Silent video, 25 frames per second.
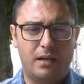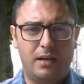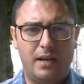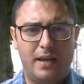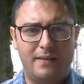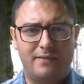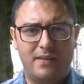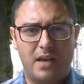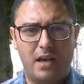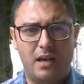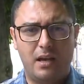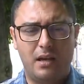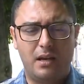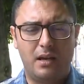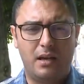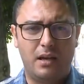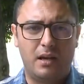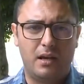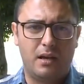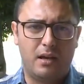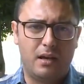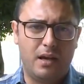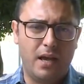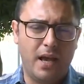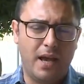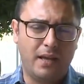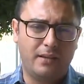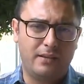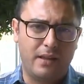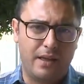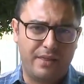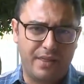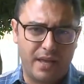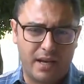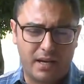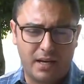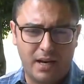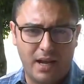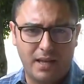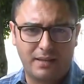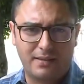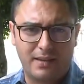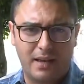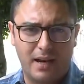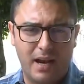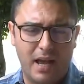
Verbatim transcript: لدى آه، احدى ثكنات